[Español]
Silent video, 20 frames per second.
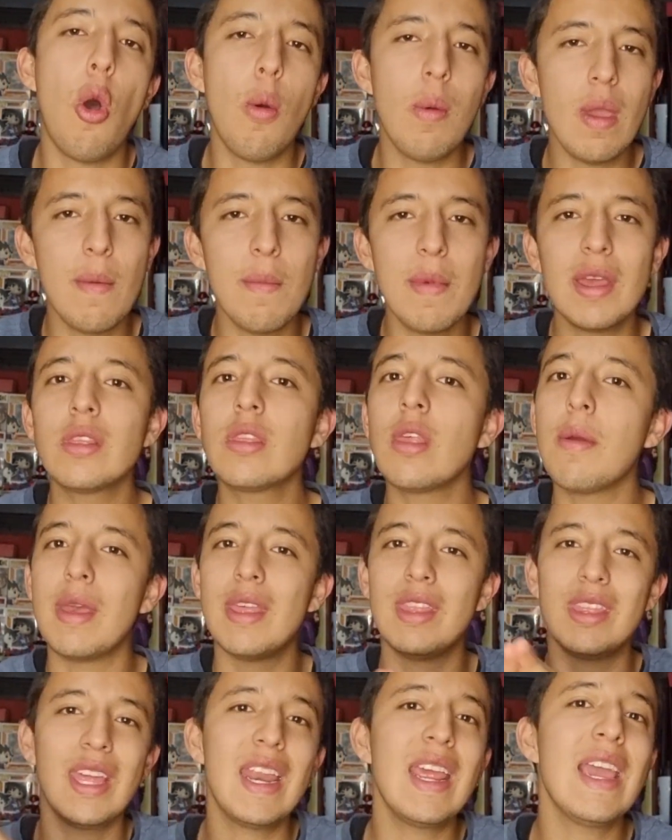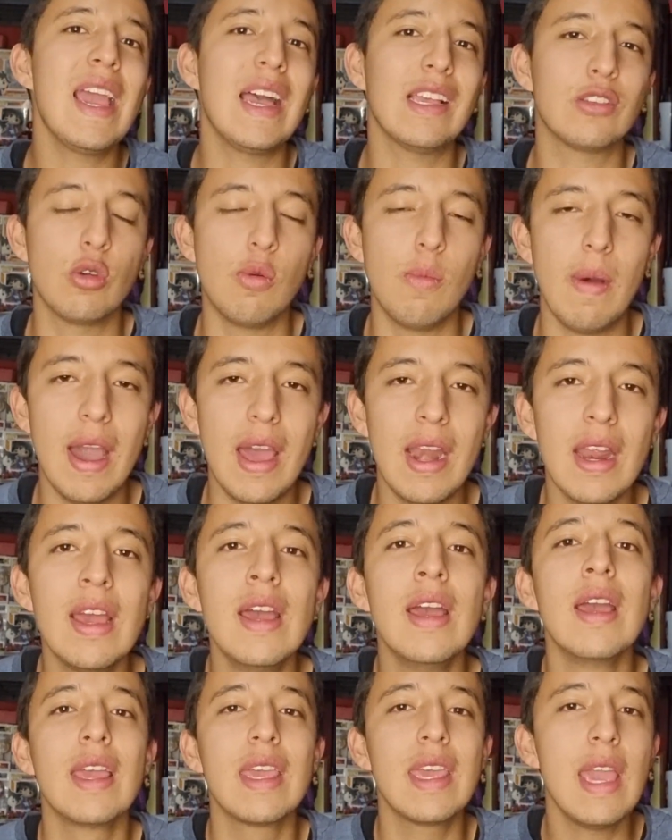Obviamente vendría a sumar
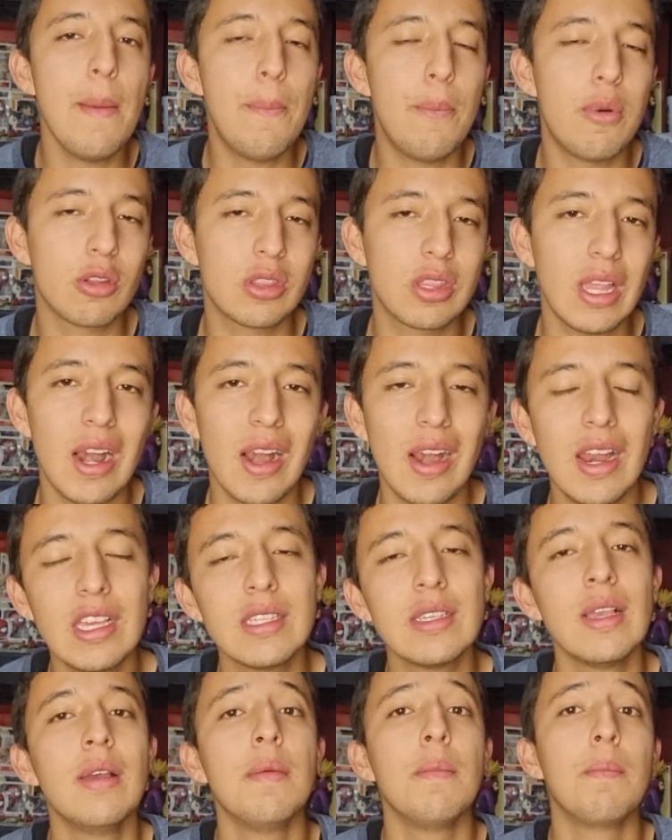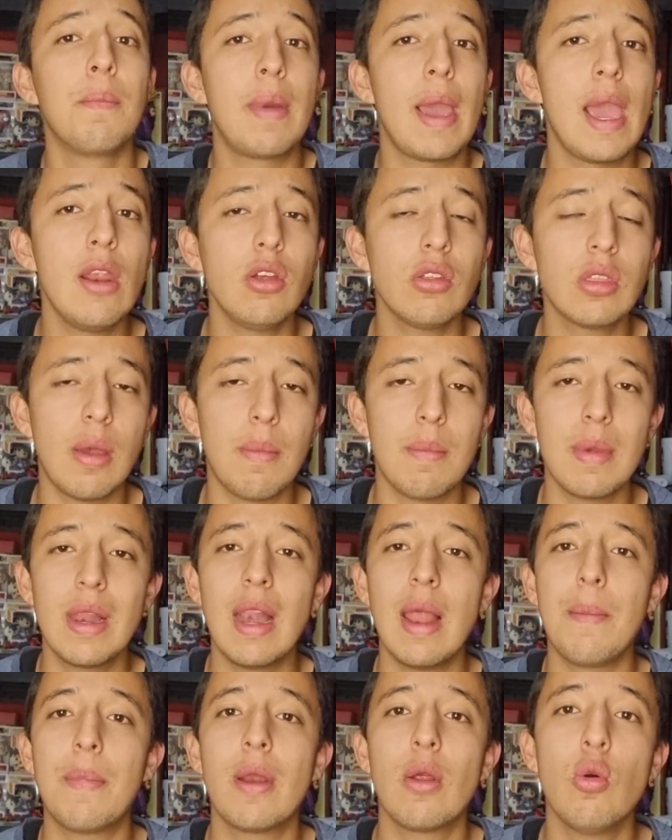y aportarles pero
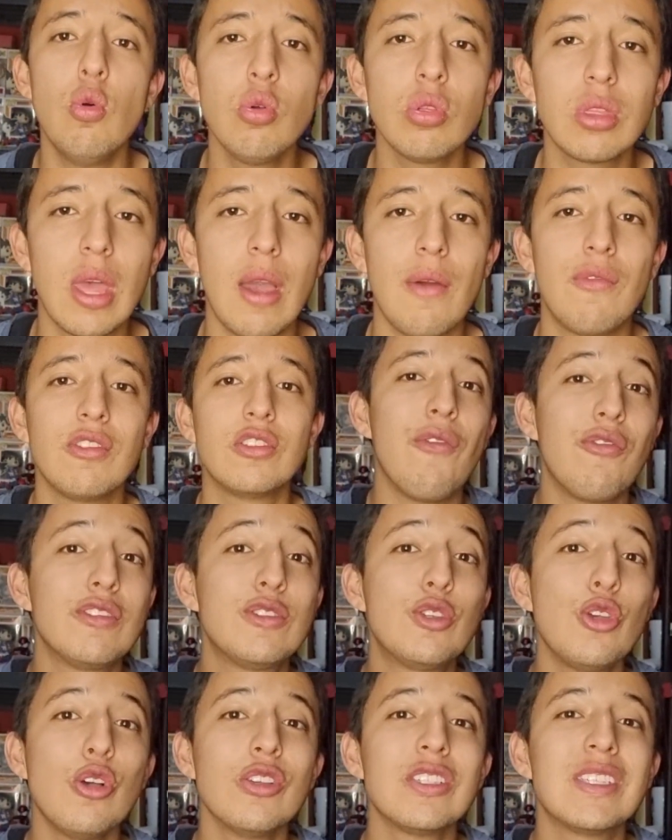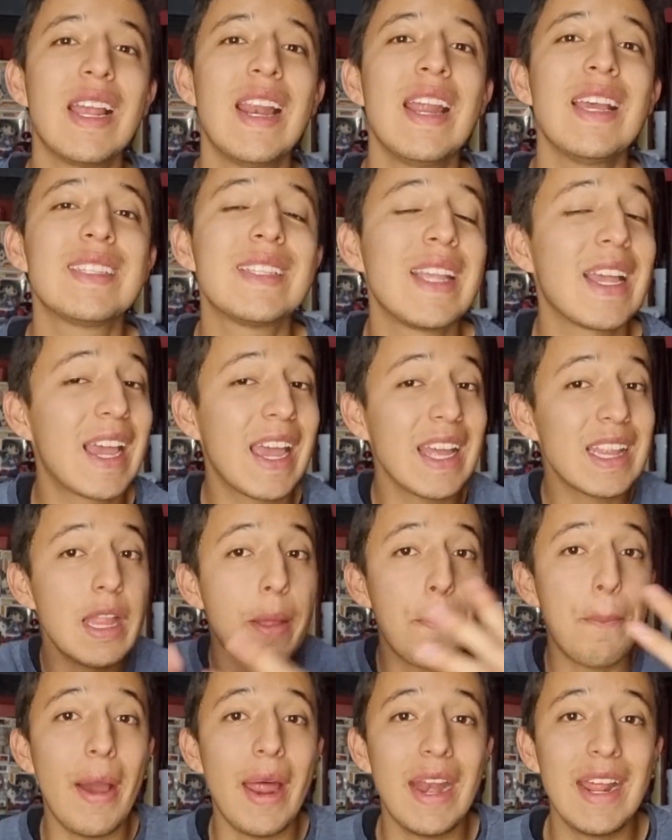también la pregunta, afición celeste, ¿qué
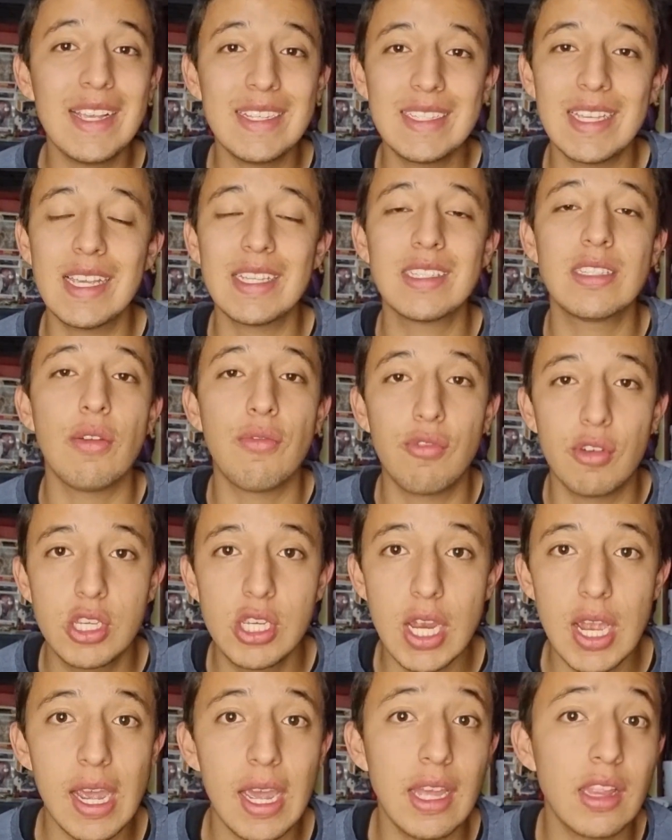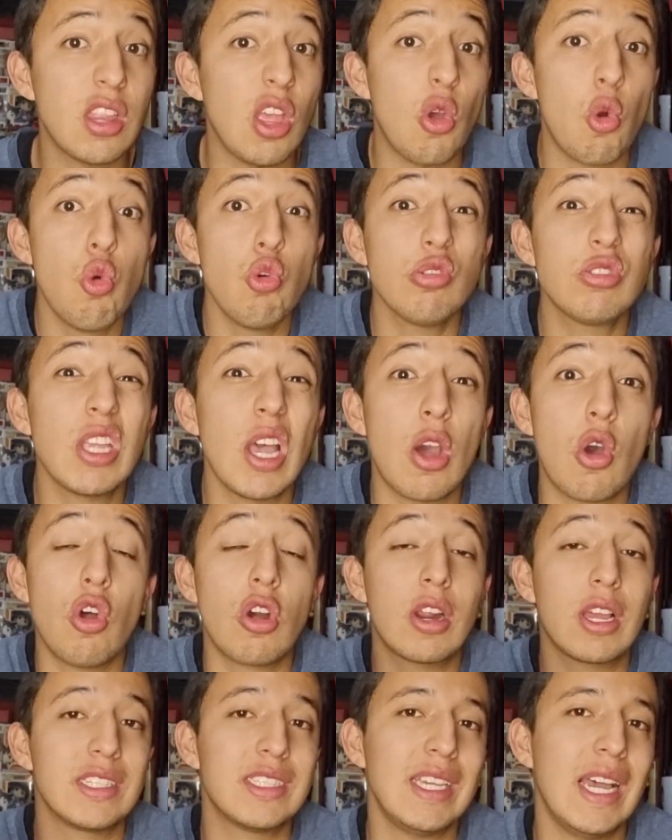te parece este fichaje? ¿Te gusta
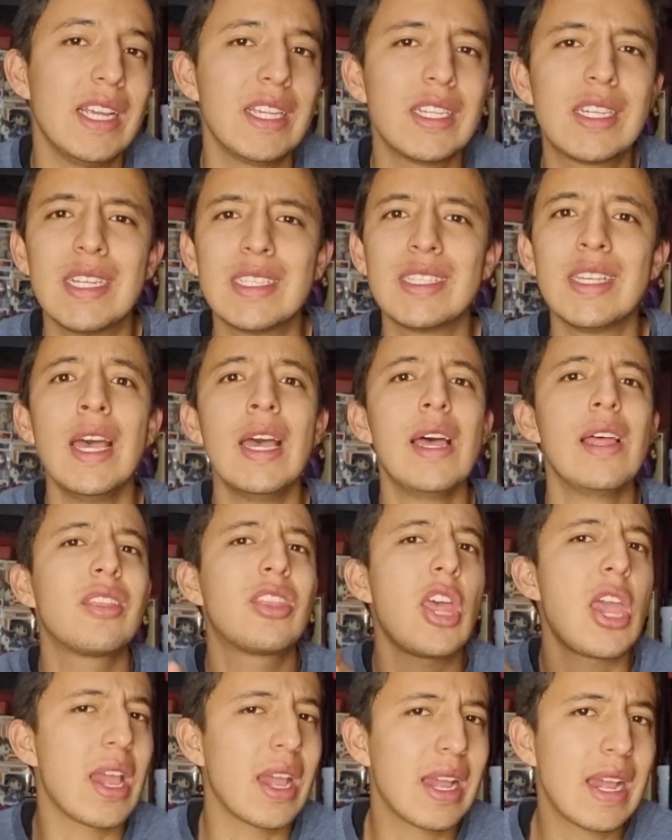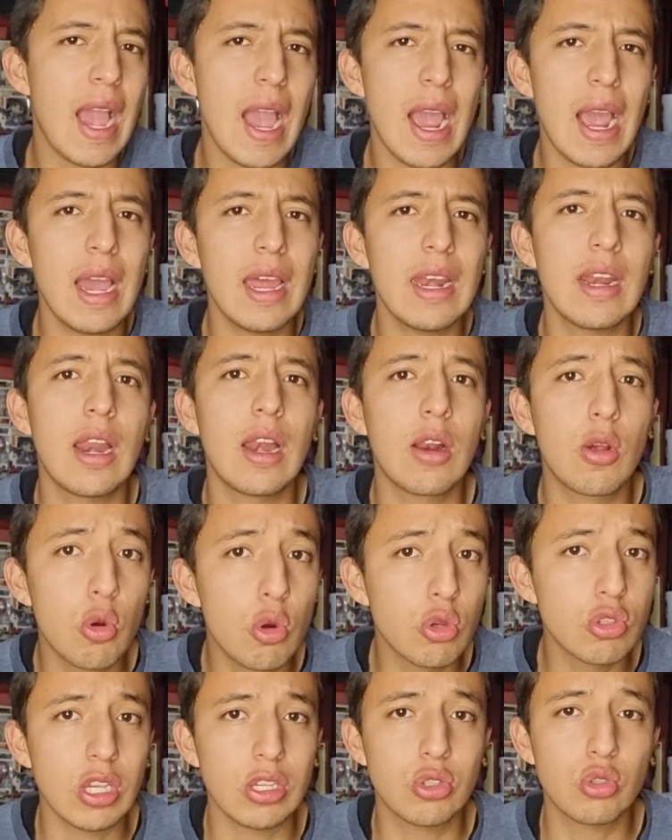Jorge Sánchez? ¿Te encaja en el
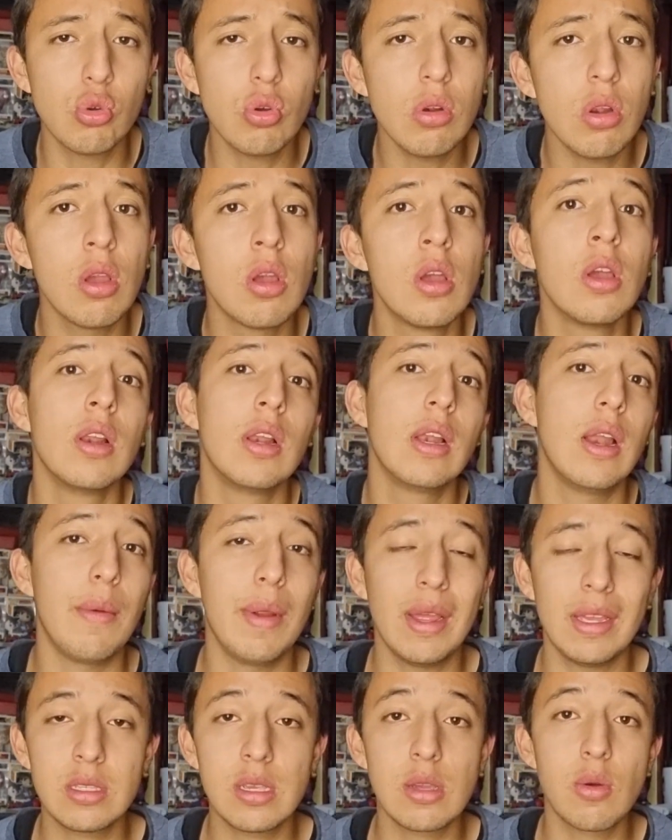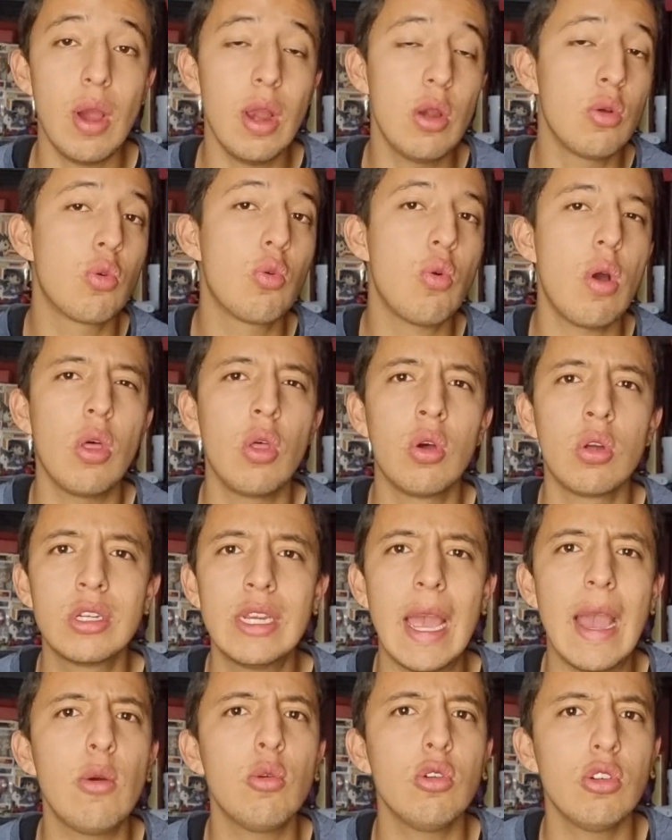Cruz Azul? La verdad es igual un jugador
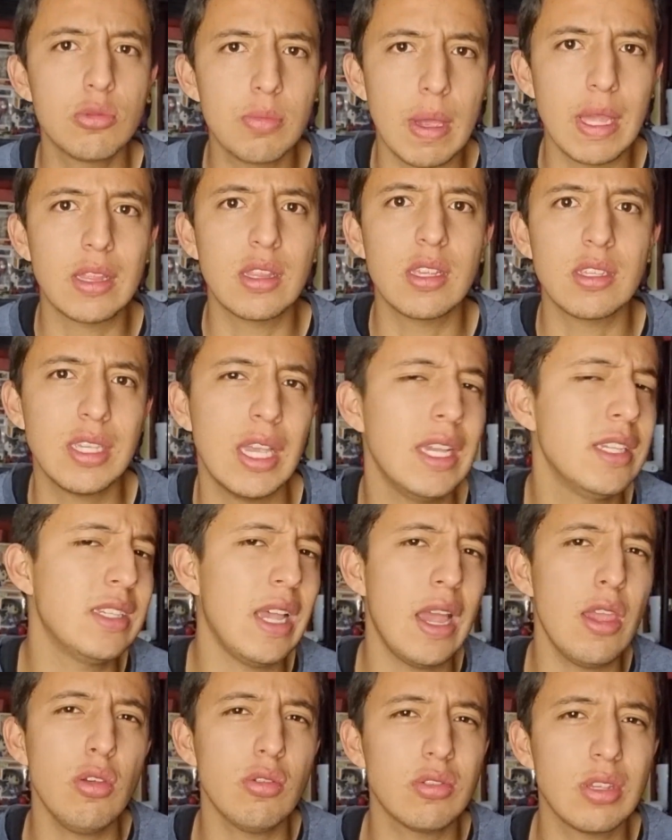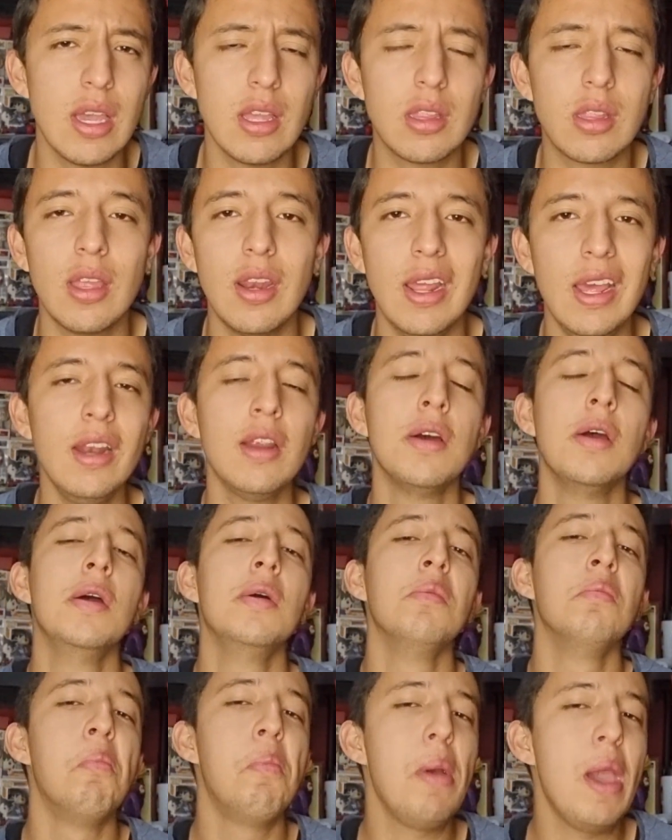ya unos 26 años ha de tener,
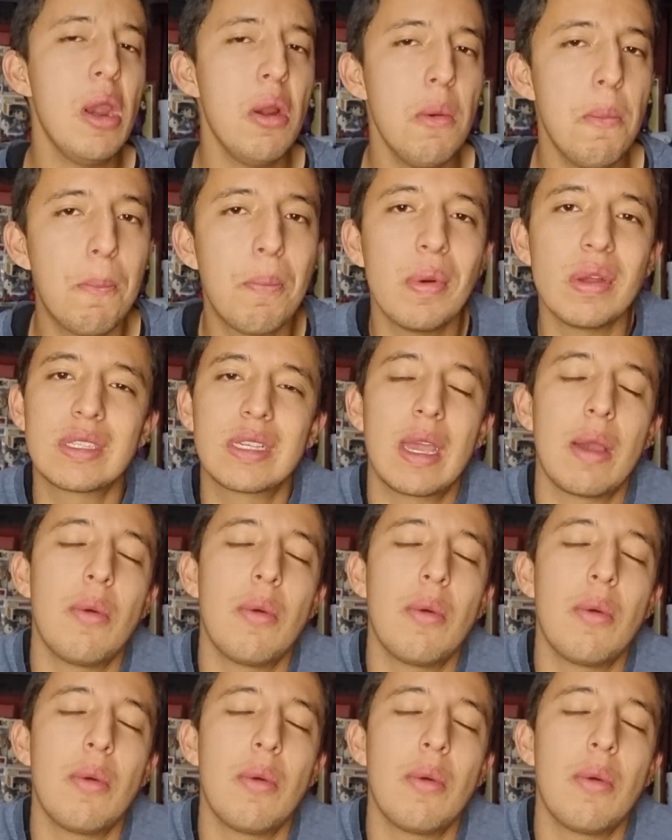pero pues